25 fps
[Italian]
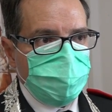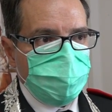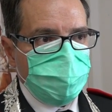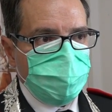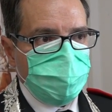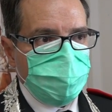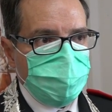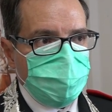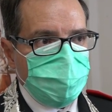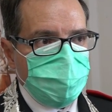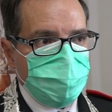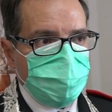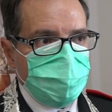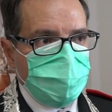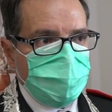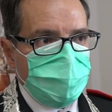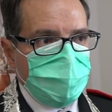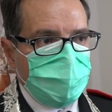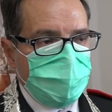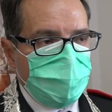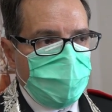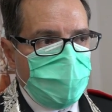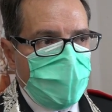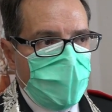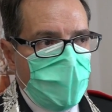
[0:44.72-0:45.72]

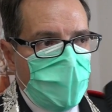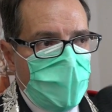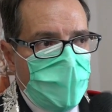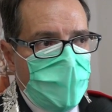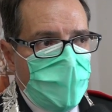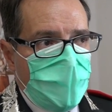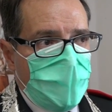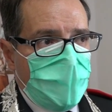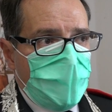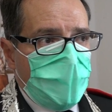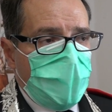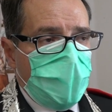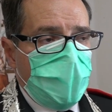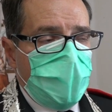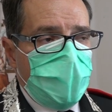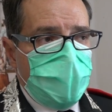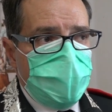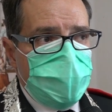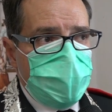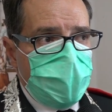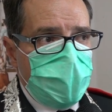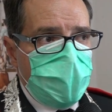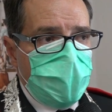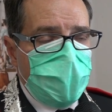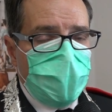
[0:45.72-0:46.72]
coronavirus? ha
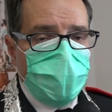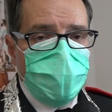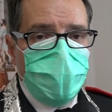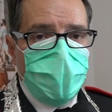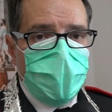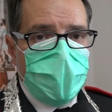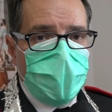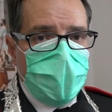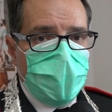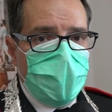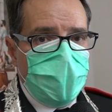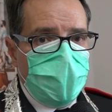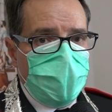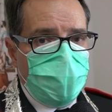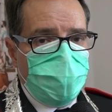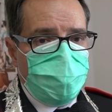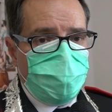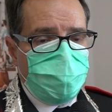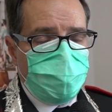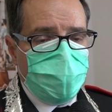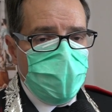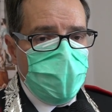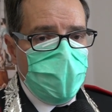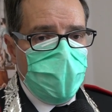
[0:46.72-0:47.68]
insegnato che